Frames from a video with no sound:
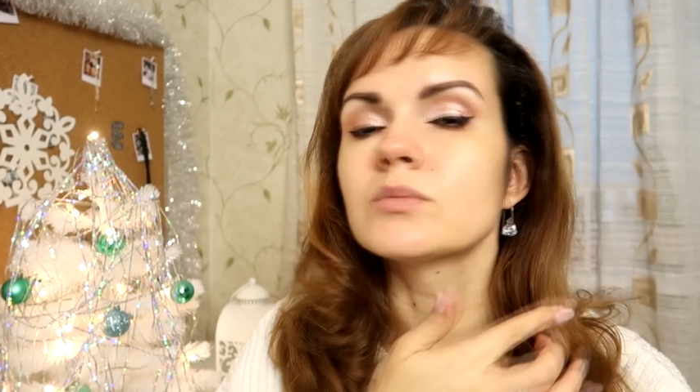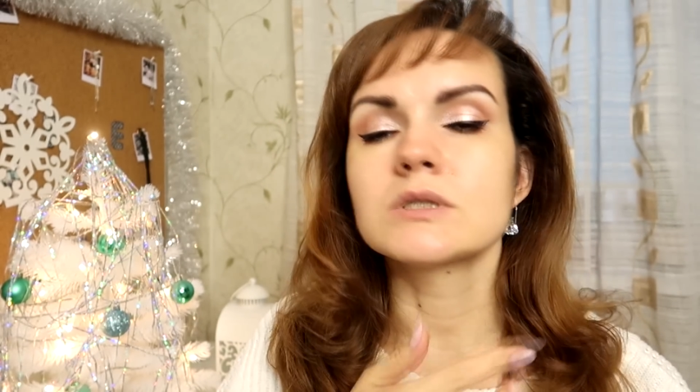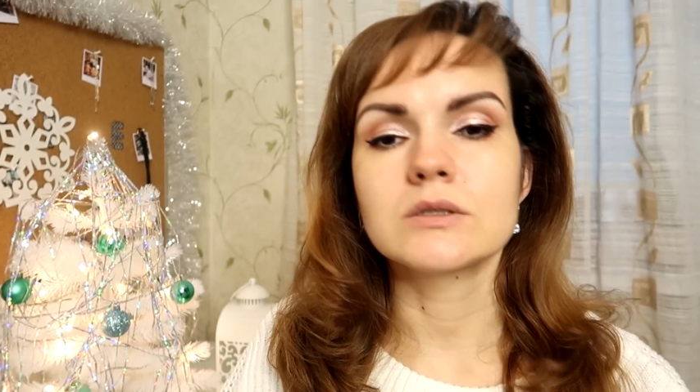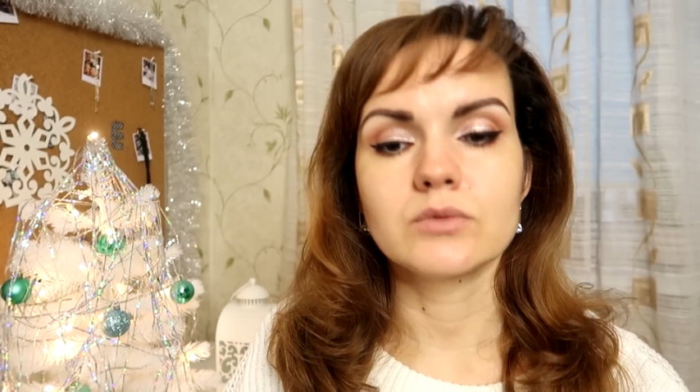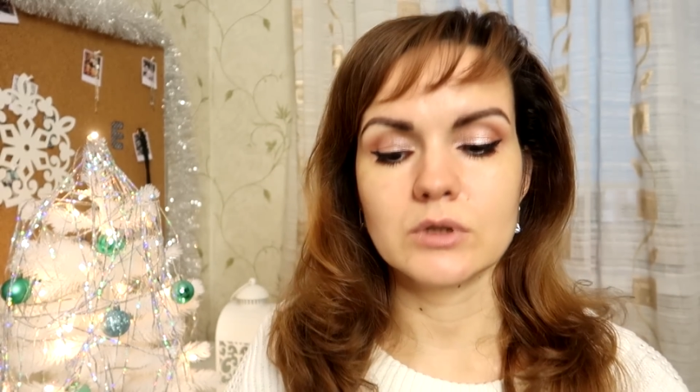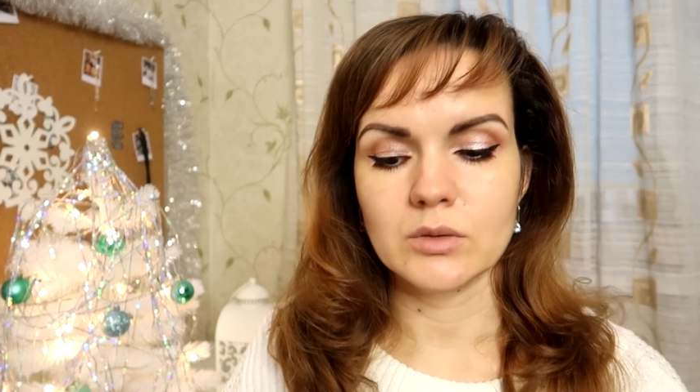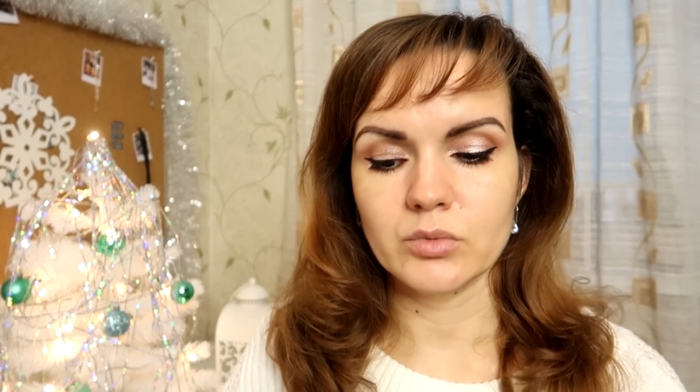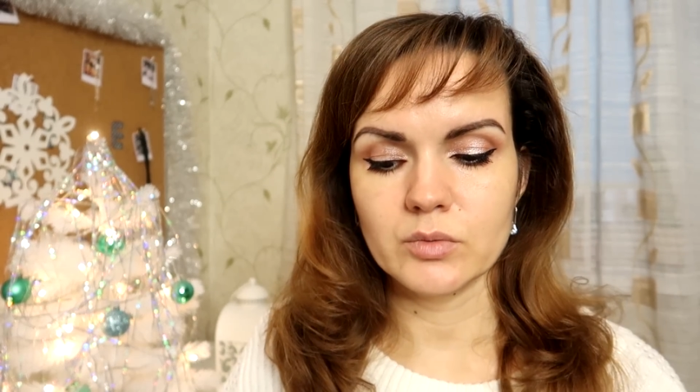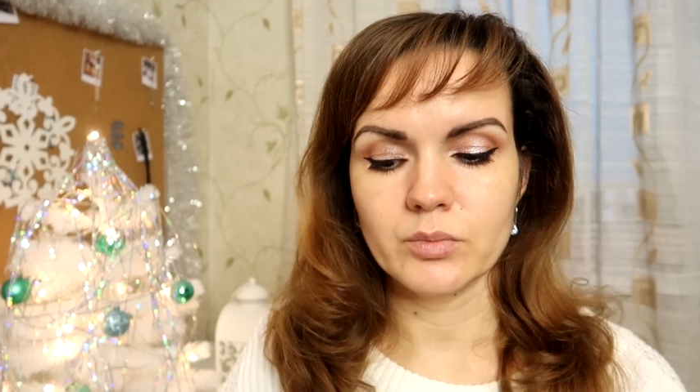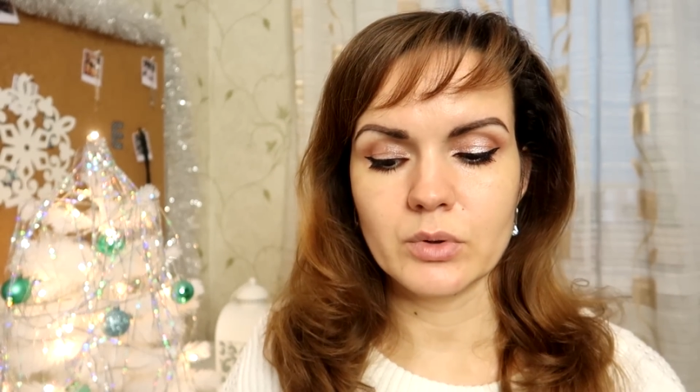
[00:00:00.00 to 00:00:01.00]
Мы сегодня
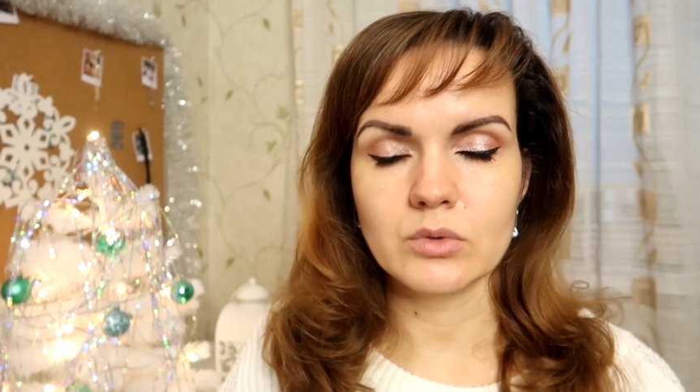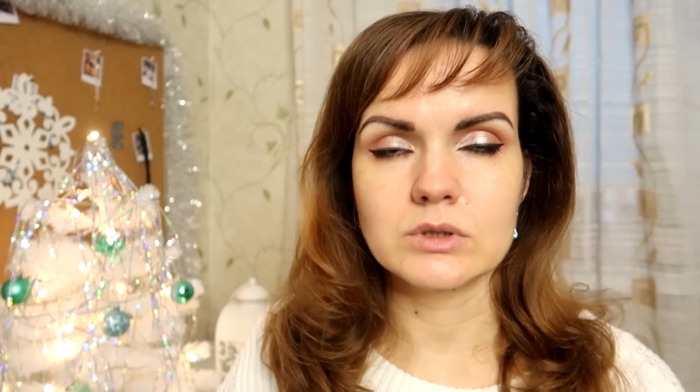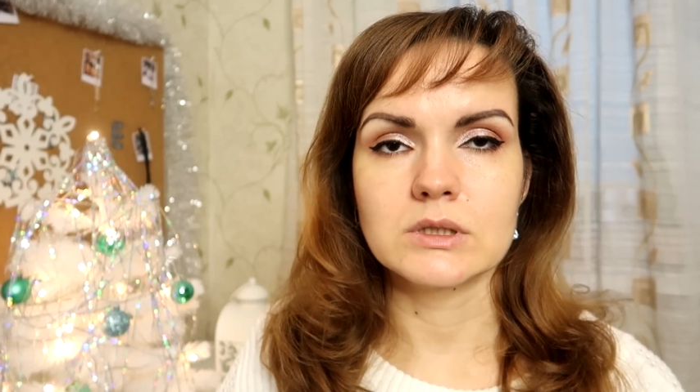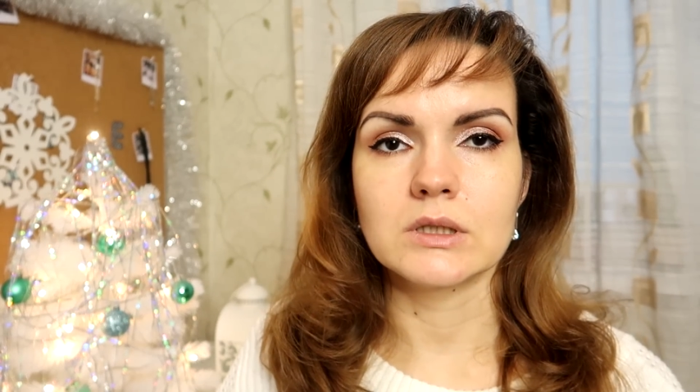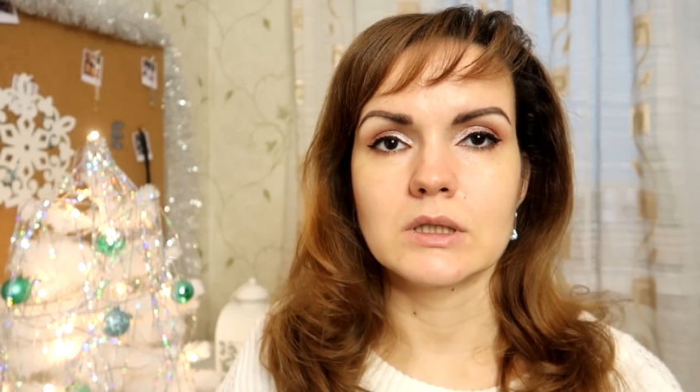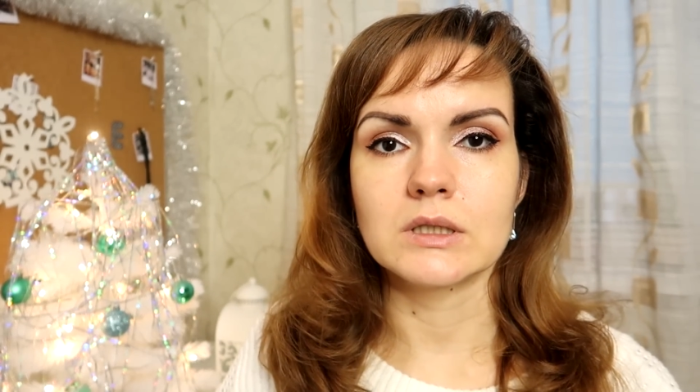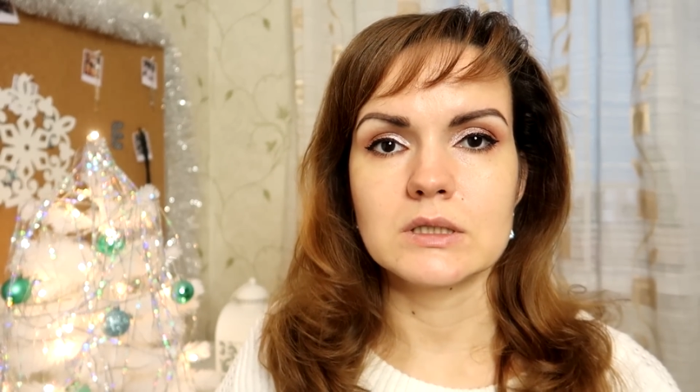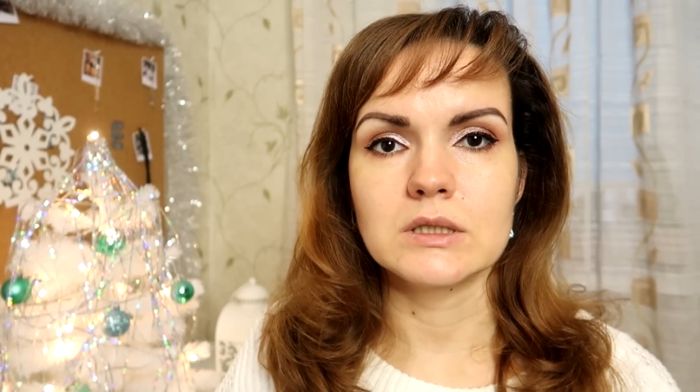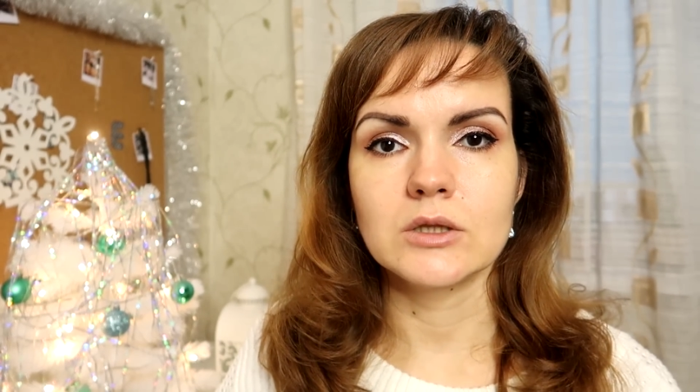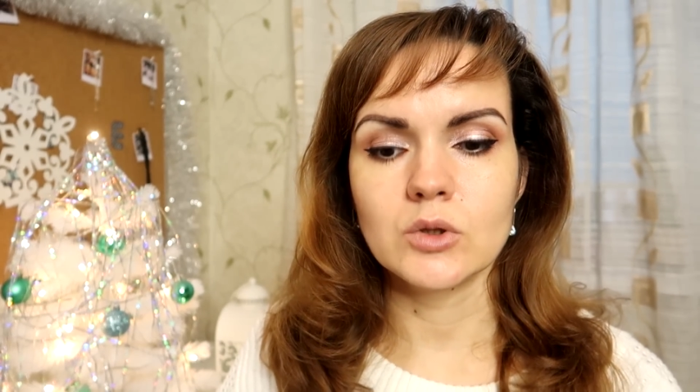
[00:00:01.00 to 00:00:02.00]
будем просто
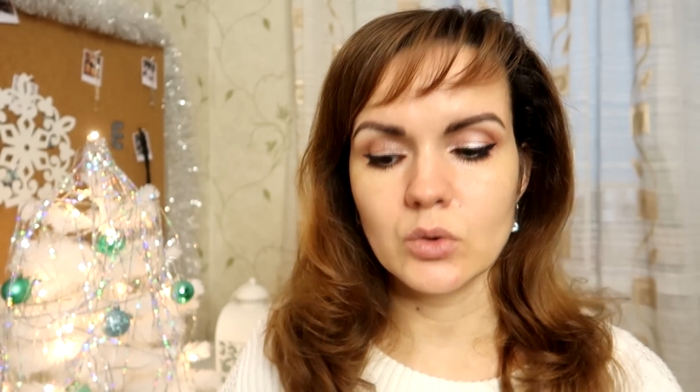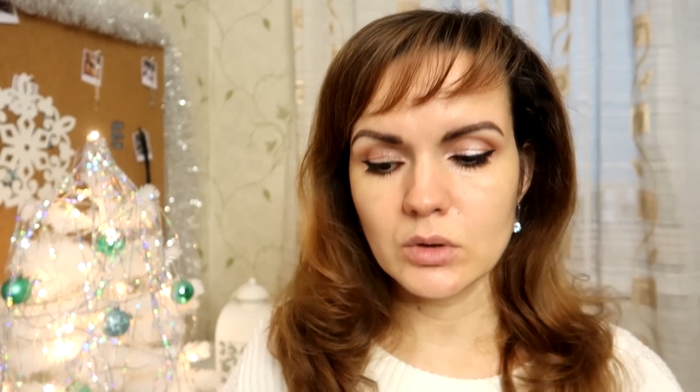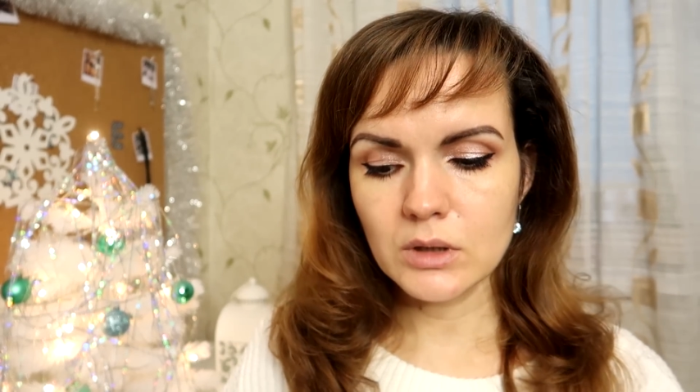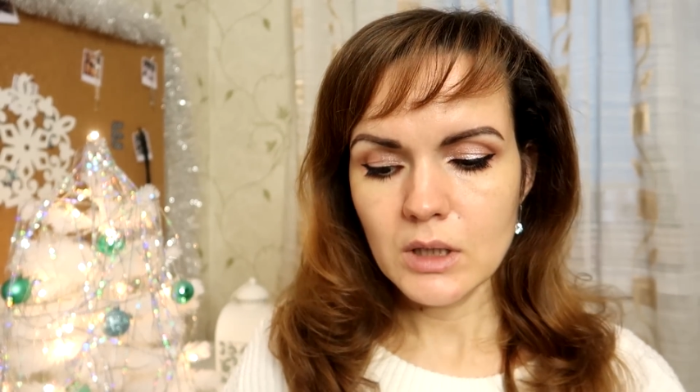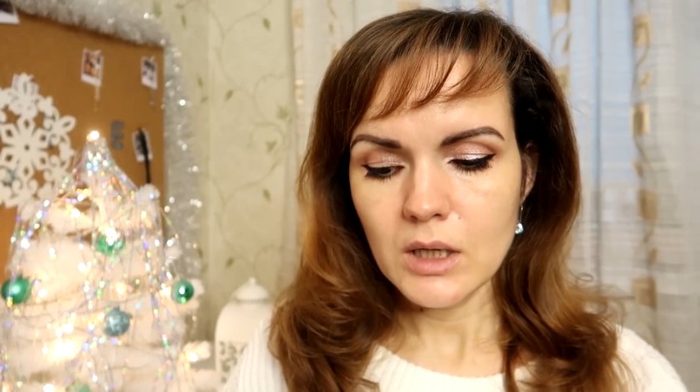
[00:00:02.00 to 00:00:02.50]
наносить тон.